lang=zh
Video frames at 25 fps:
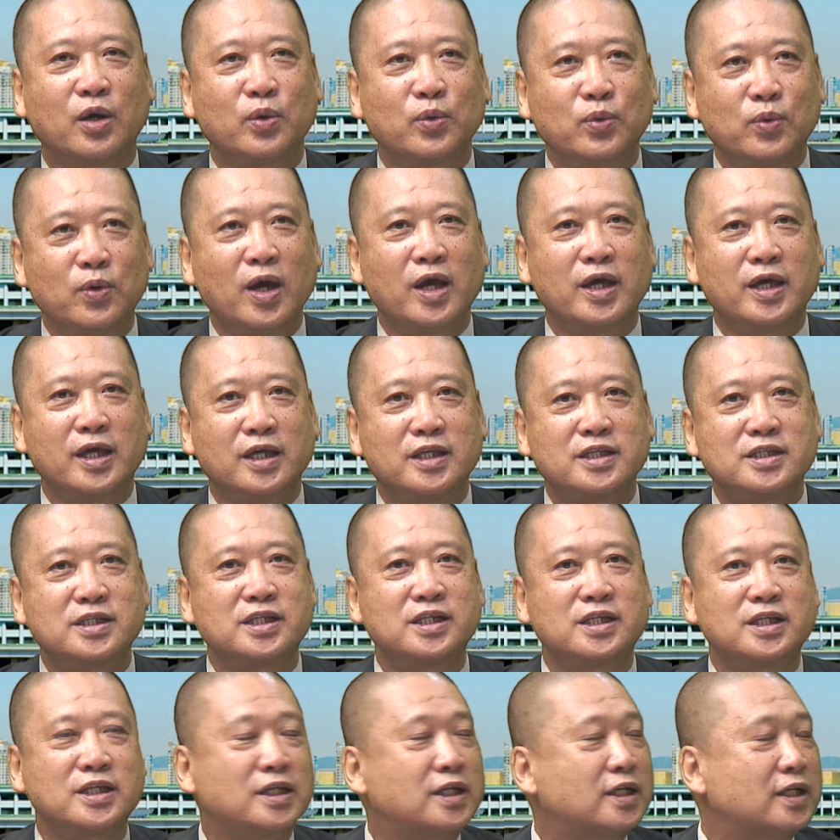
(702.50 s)
愿意
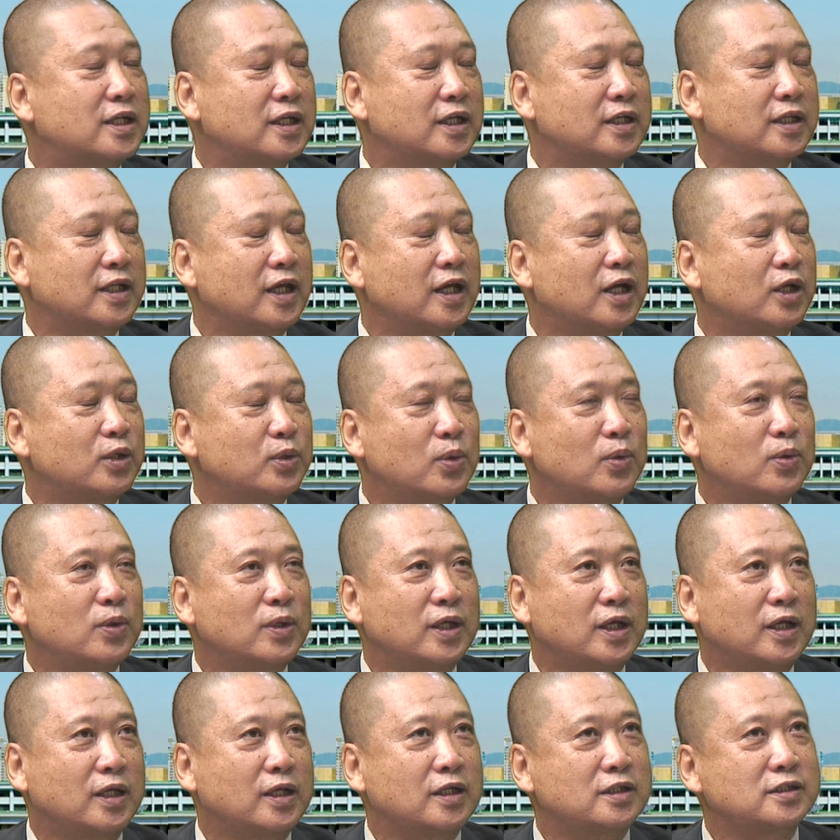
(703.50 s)
契合的一个
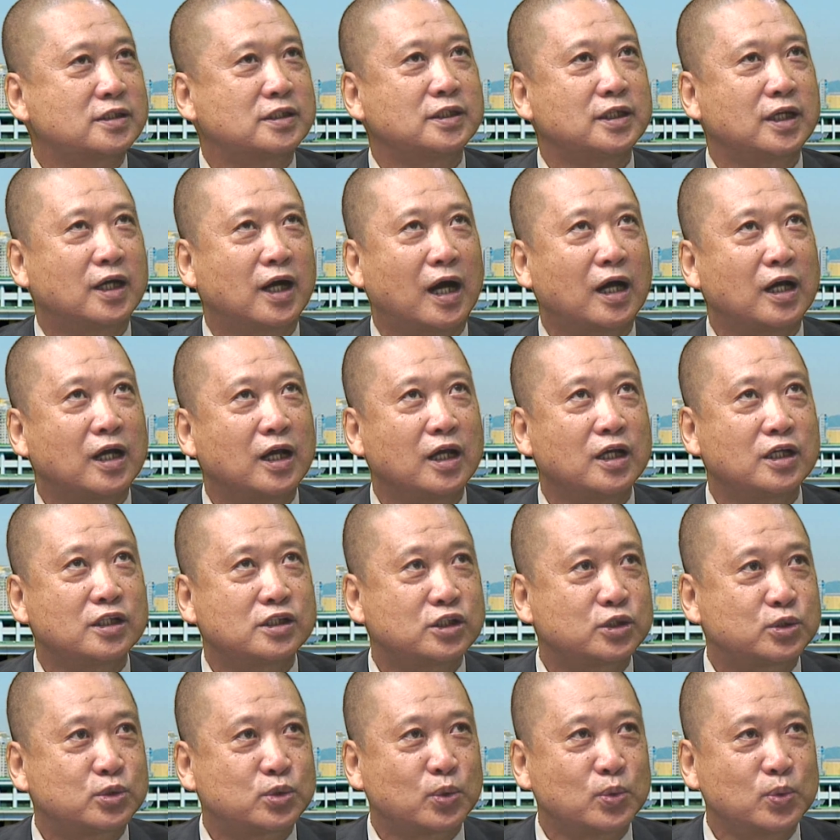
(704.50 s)
动力呢，
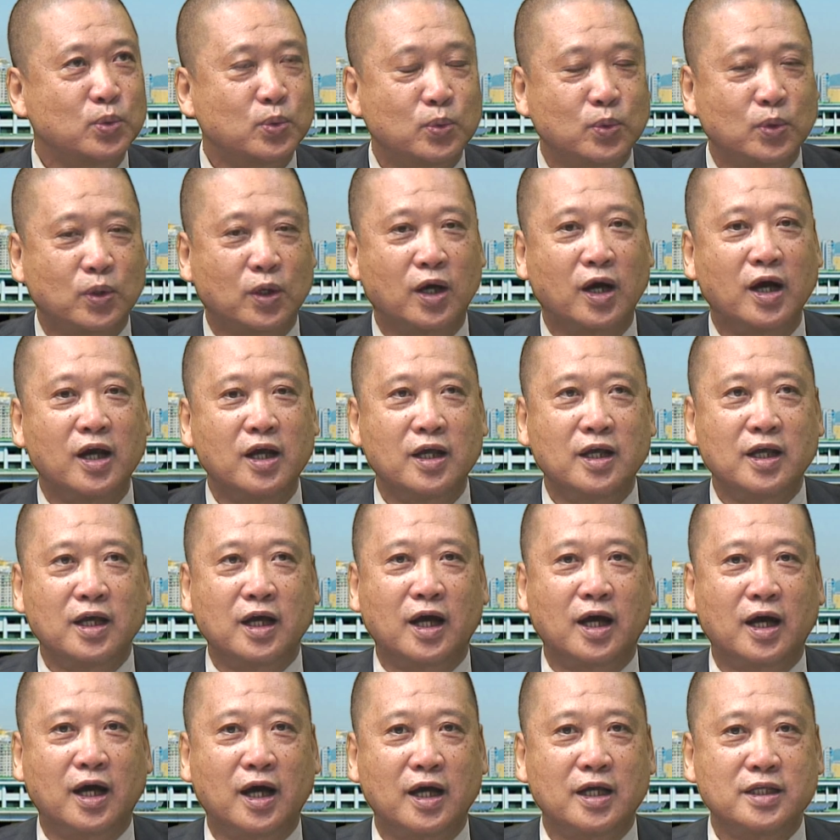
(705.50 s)
是中国
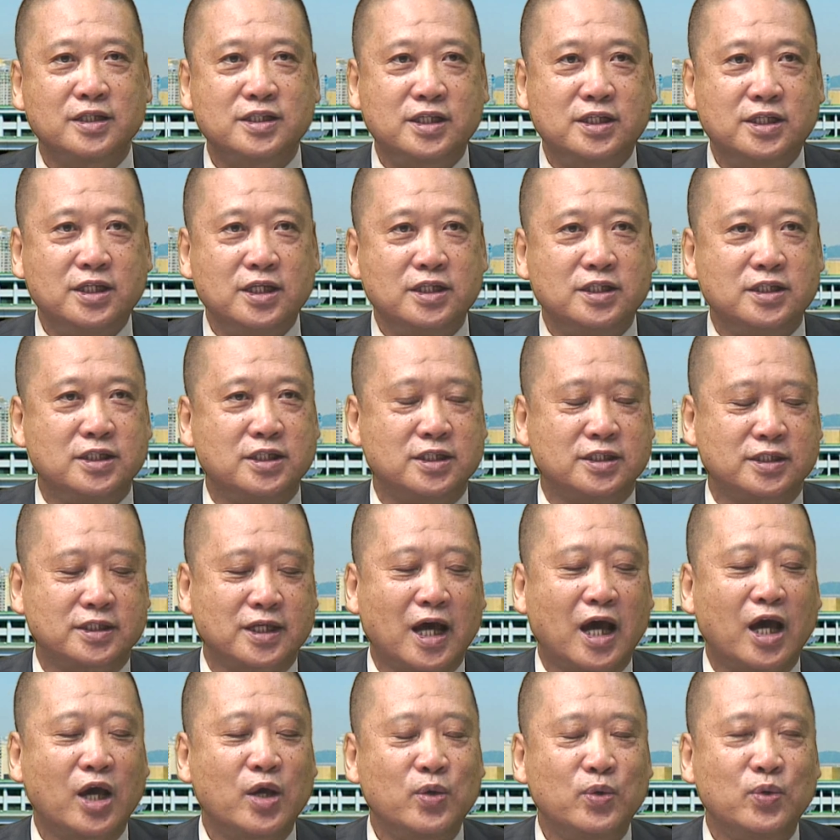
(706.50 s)
积极
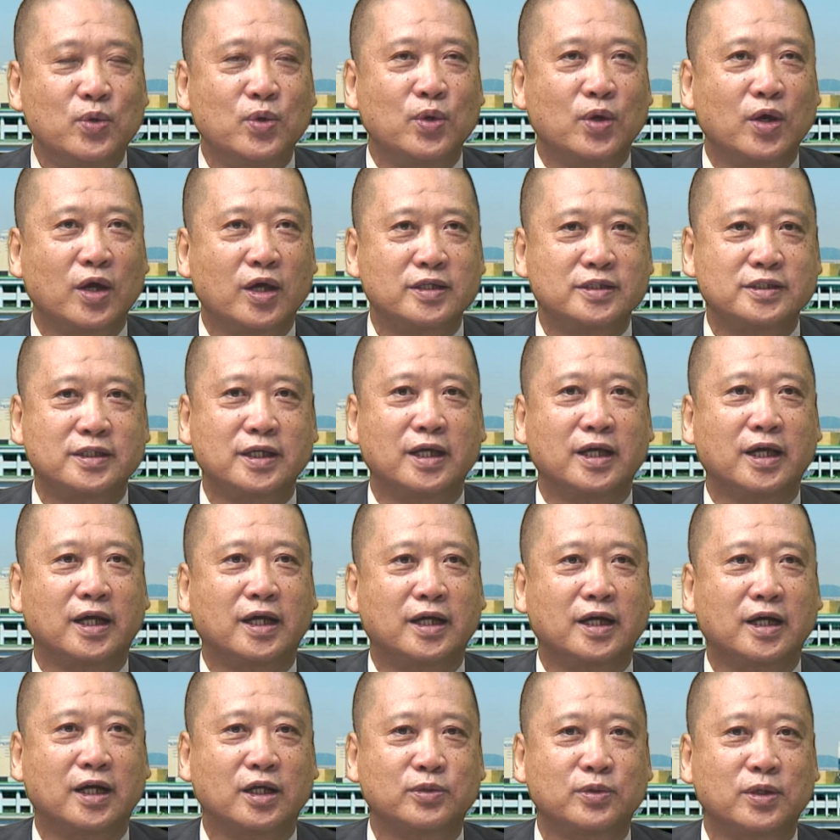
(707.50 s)
参与这
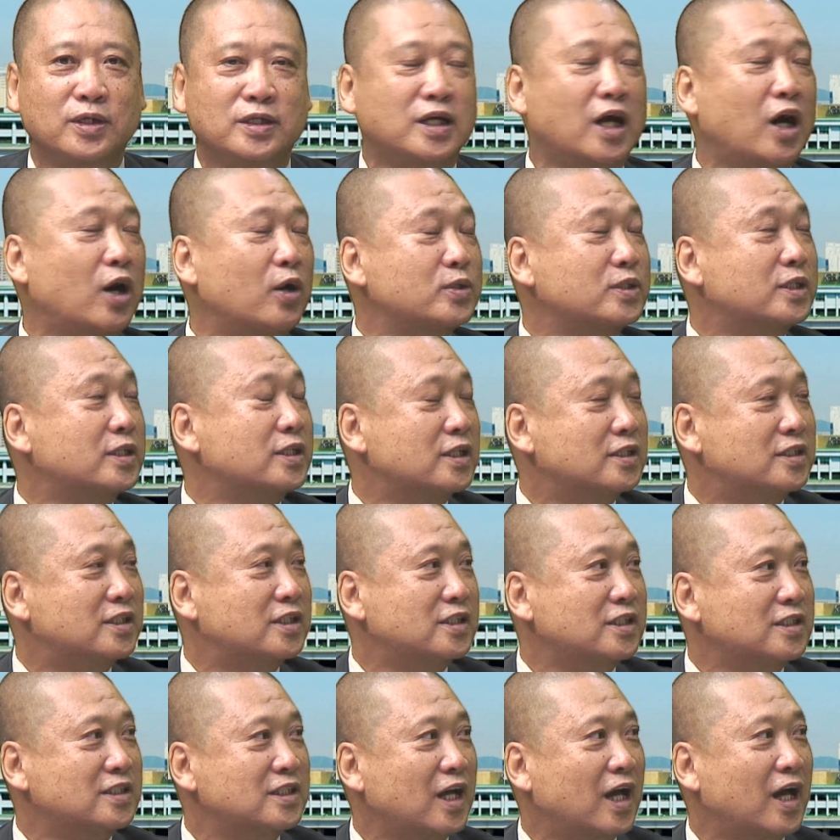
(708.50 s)
个对朝鲜的
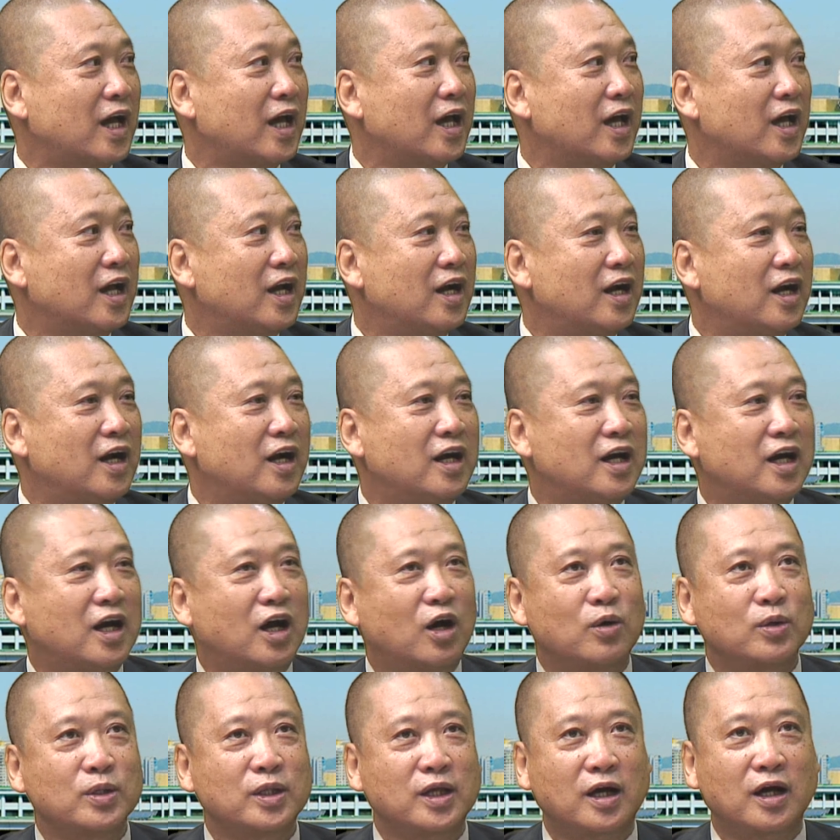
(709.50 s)
制裁。
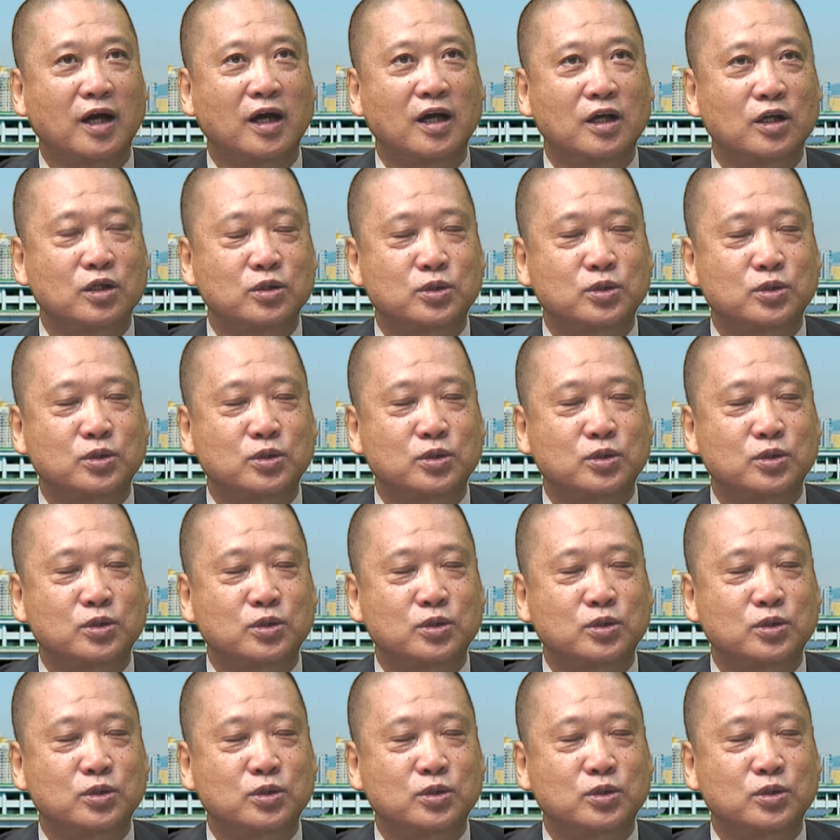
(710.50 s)
然后呢